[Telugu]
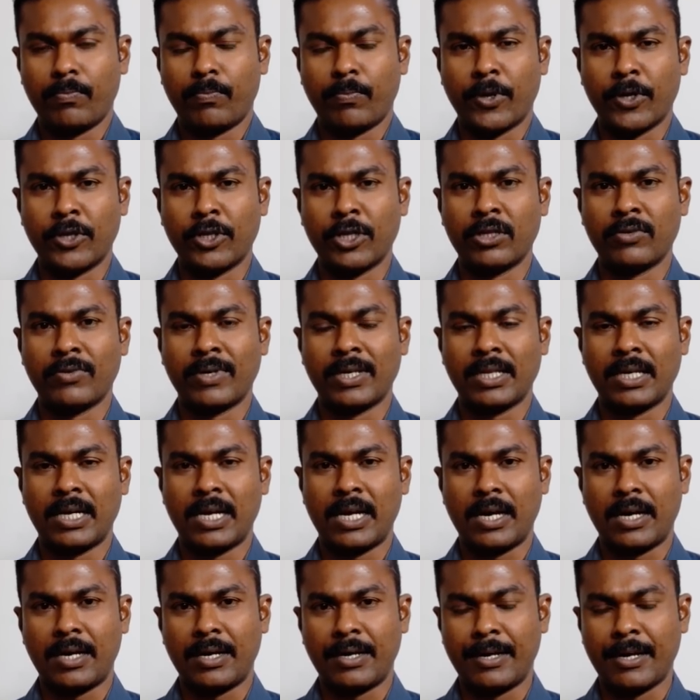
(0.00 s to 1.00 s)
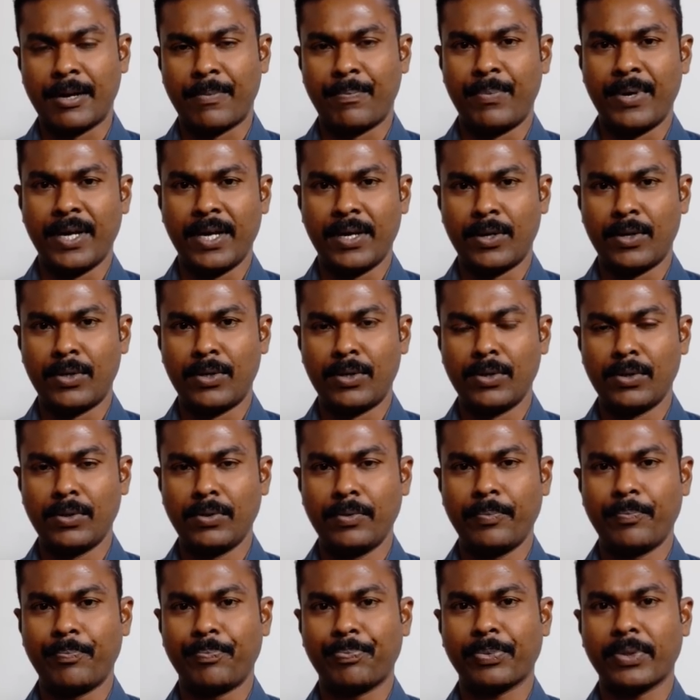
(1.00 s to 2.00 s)
పంతొమ్మిది వందల డెబ్భై రెండు
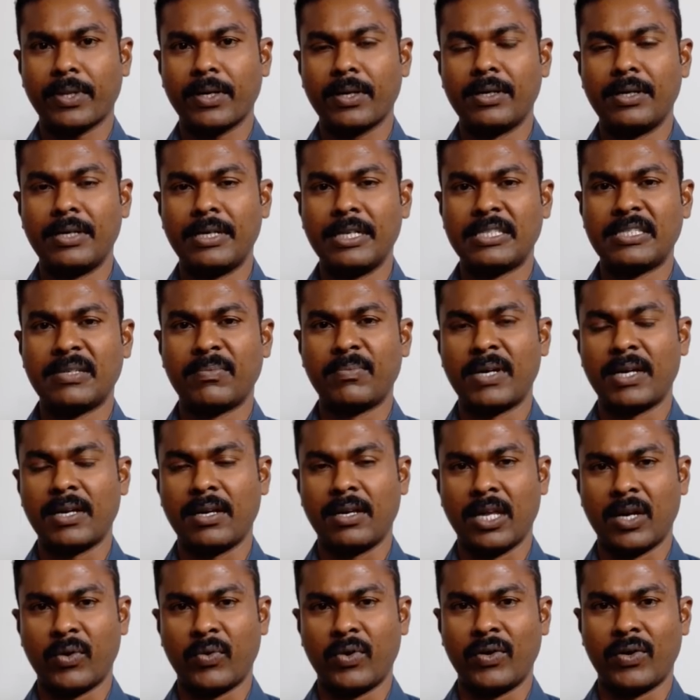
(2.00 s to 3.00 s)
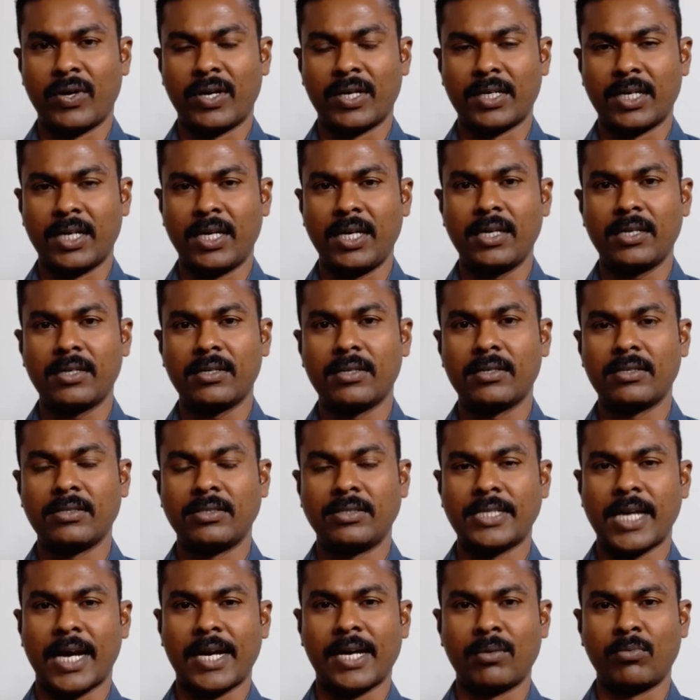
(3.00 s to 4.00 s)
డిసెంబర్ ఇరవై ఒకటి
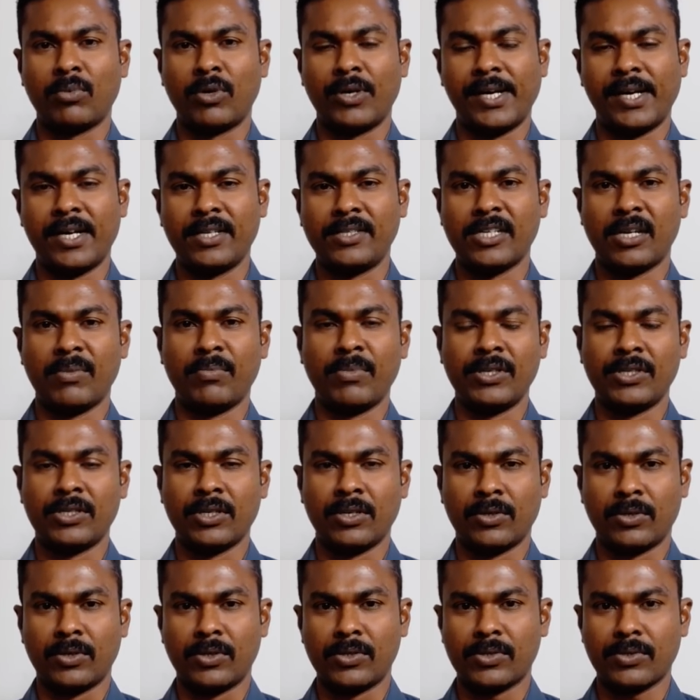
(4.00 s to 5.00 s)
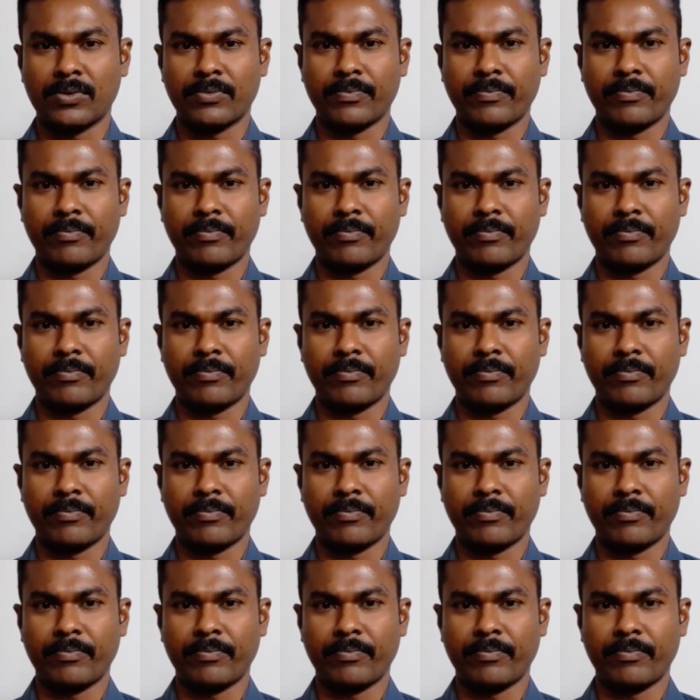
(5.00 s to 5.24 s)
జగన్మోహన్ రెడ్డి జన్మించిన రోజు